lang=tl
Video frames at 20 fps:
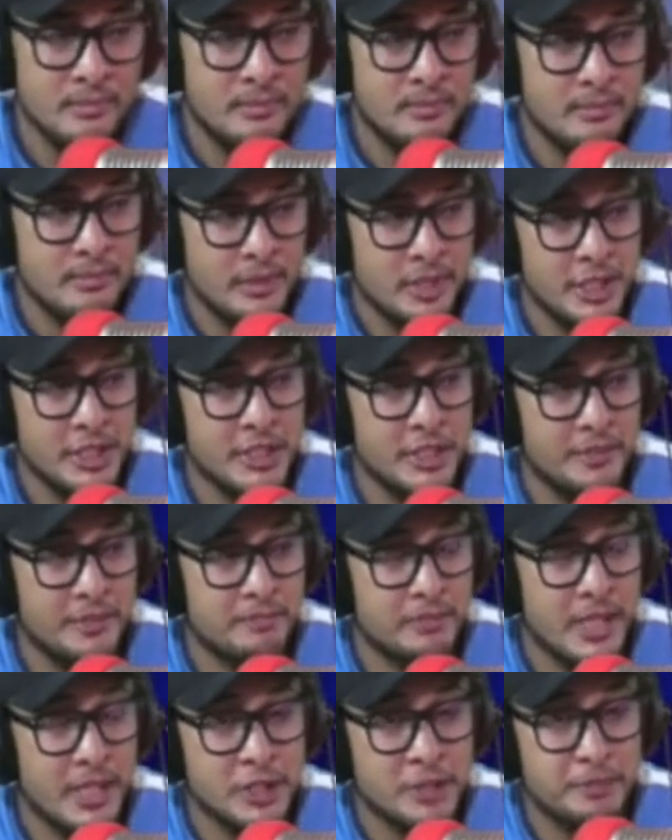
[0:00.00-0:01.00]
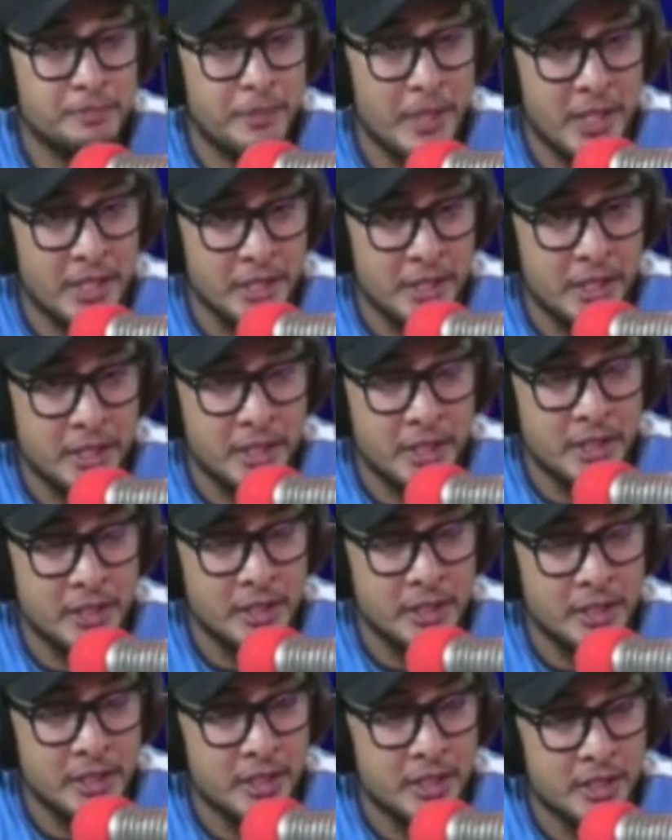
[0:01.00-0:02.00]
isip taxpayer
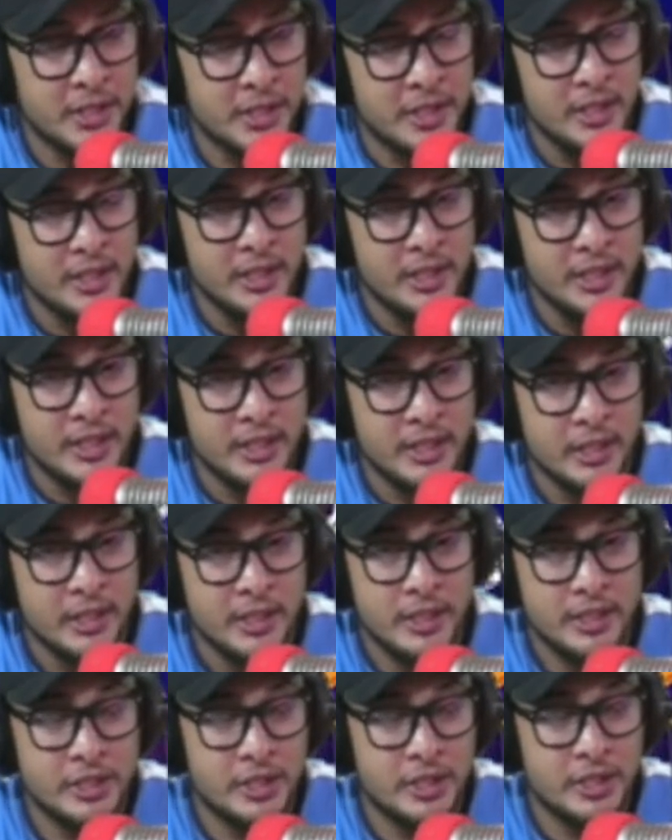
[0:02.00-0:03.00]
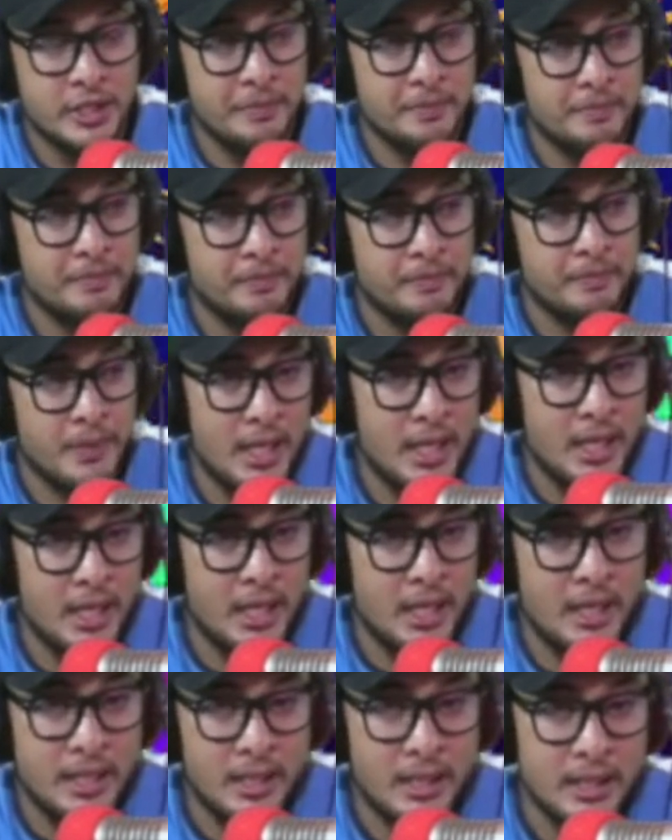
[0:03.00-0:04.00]
isip uh,
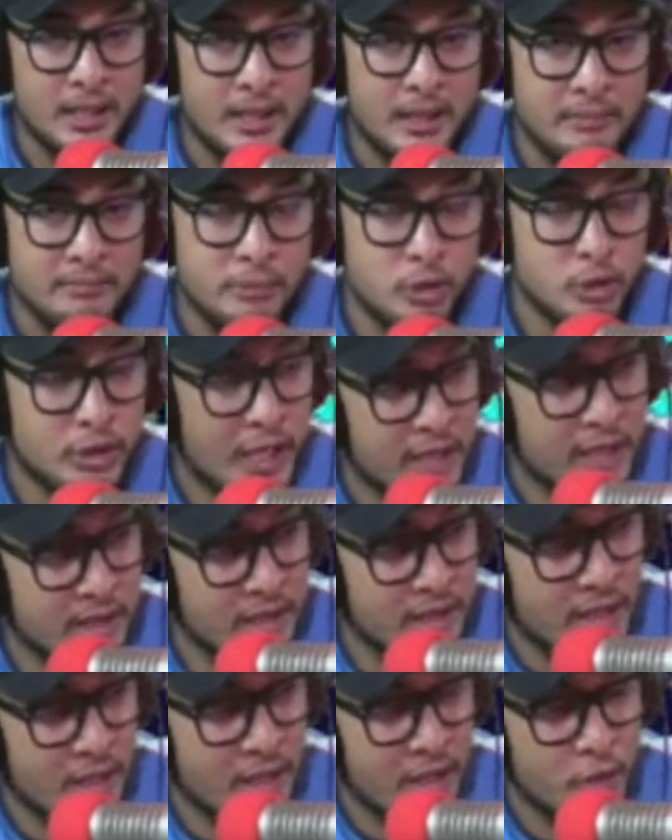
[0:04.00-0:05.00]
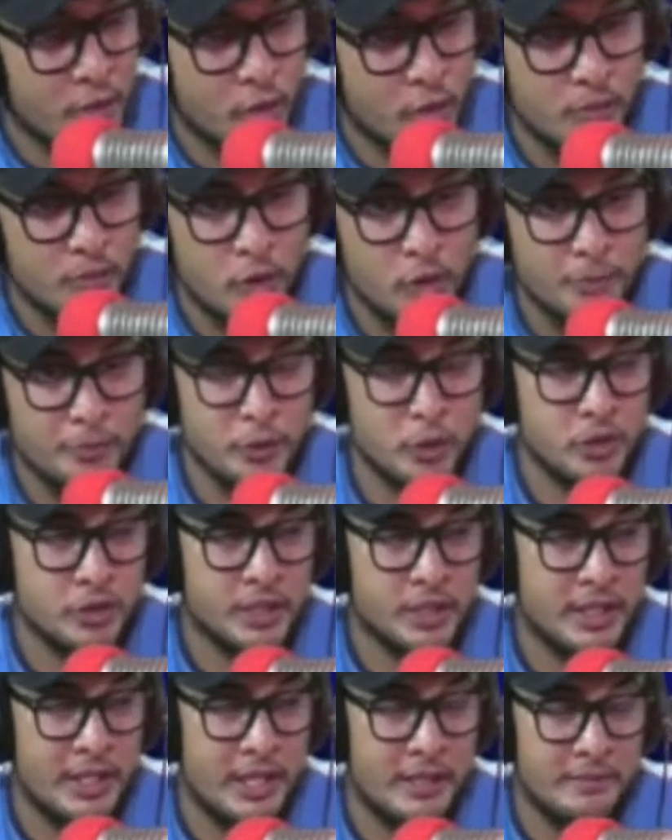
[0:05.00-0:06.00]
butante og lumulupyo
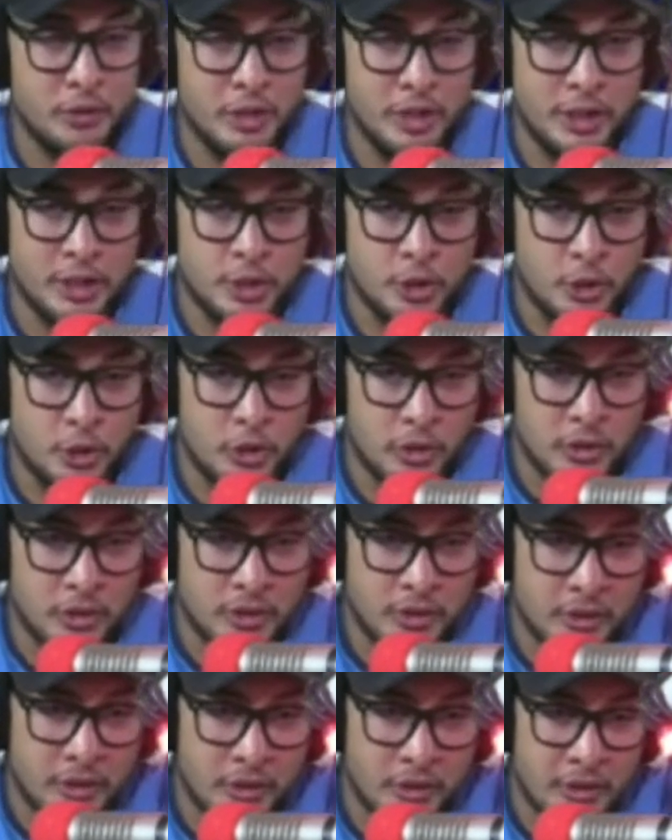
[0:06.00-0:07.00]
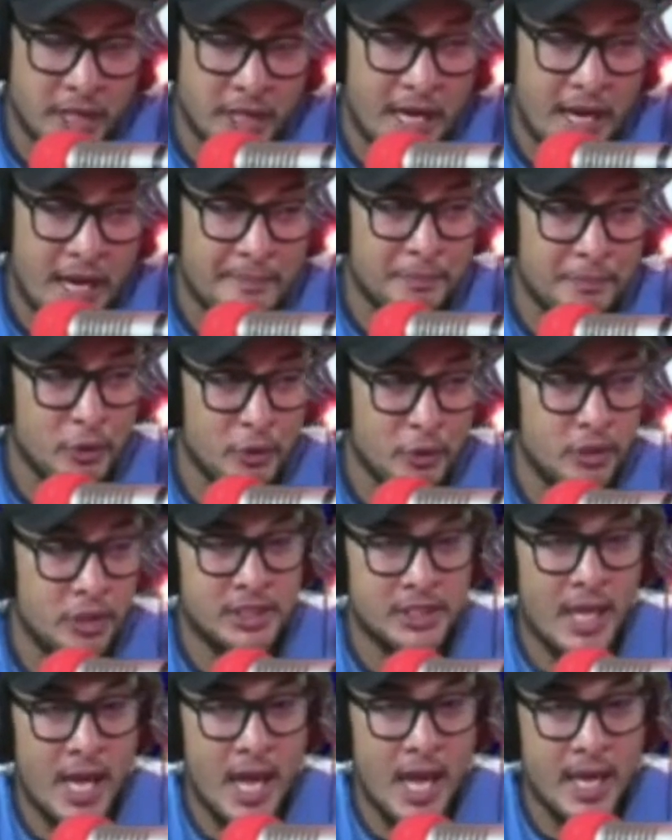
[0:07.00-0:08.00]
sa Davao del Sur o niya napod ta
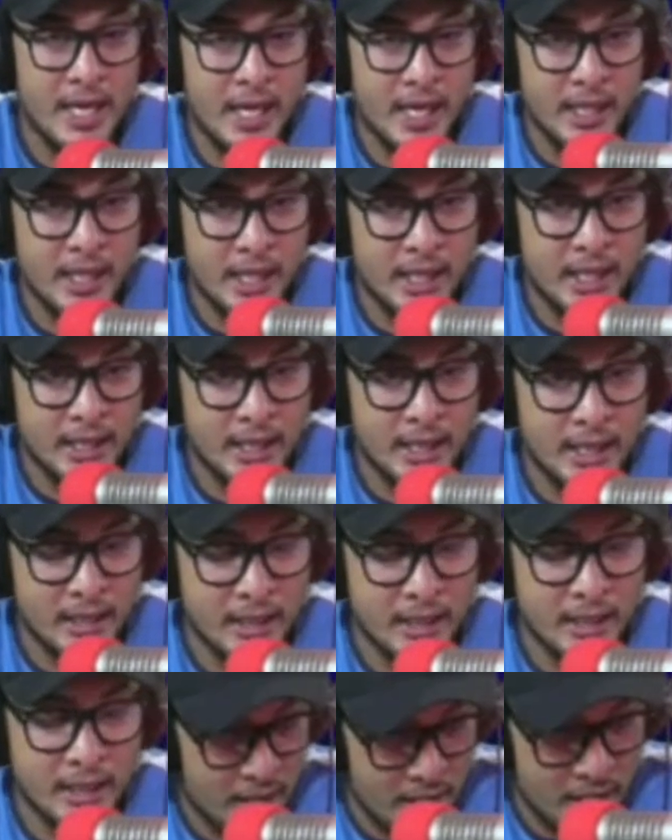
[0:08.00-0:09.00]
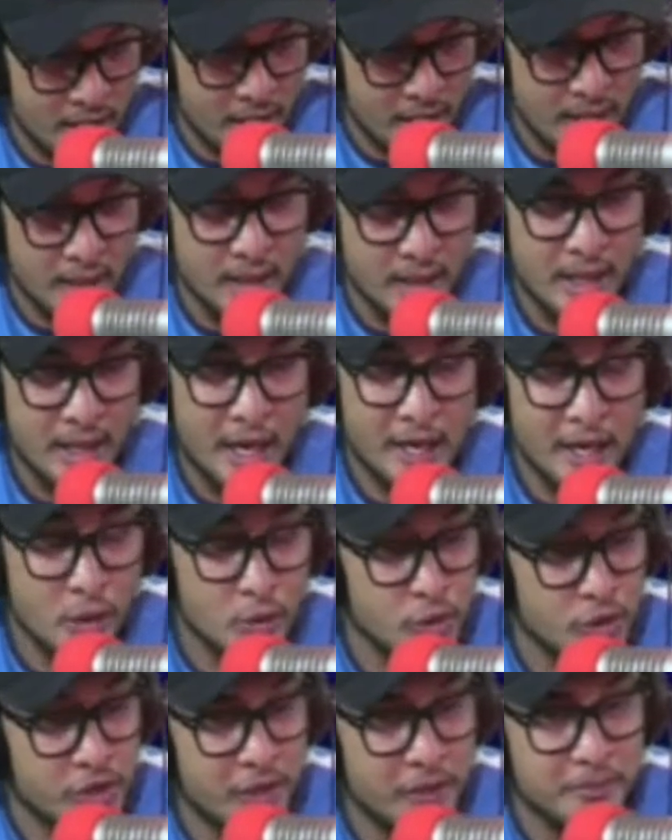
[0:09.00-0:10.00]
sa hanay aning uh,
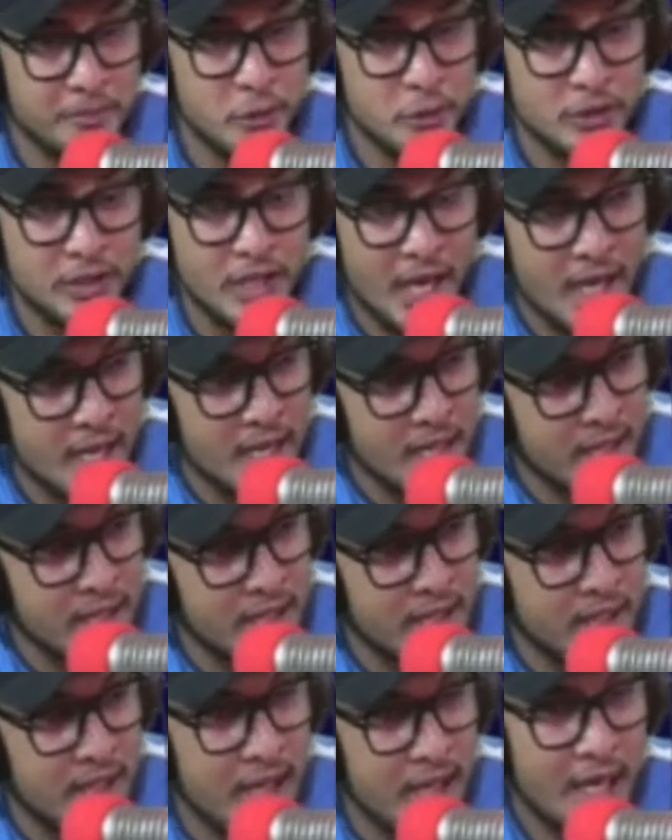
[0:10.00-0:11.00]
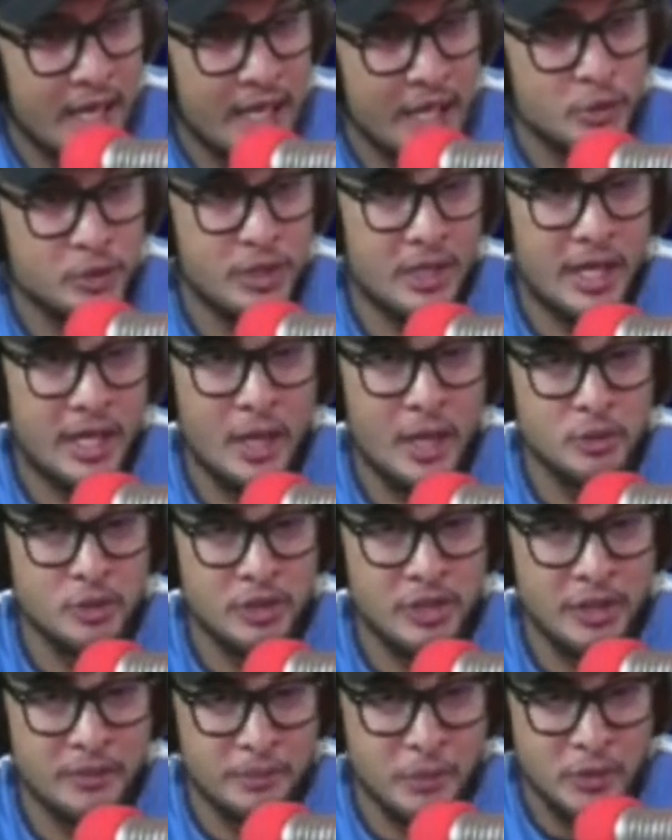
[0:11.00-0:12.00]
announcer pud ta uh, announcer
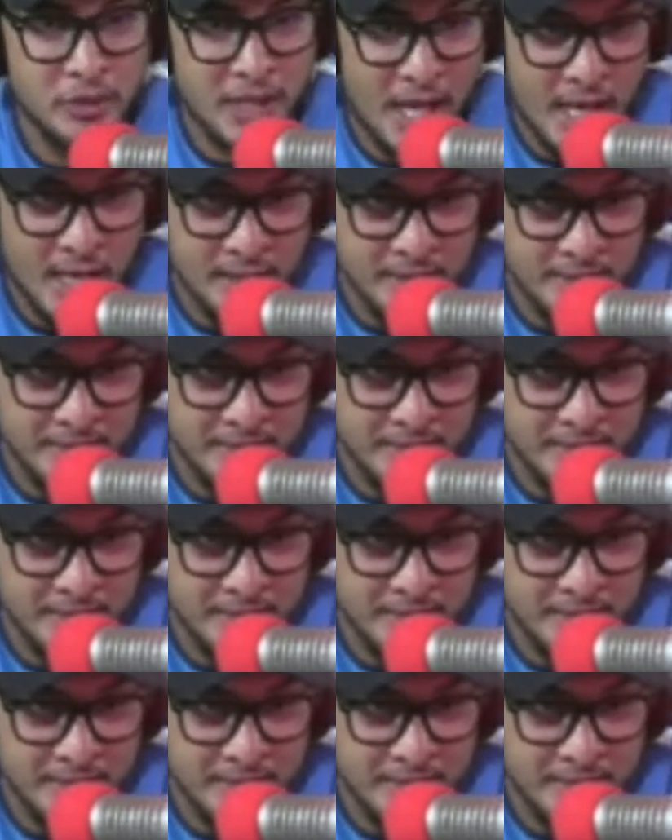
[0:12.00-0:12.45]
announcer pud ta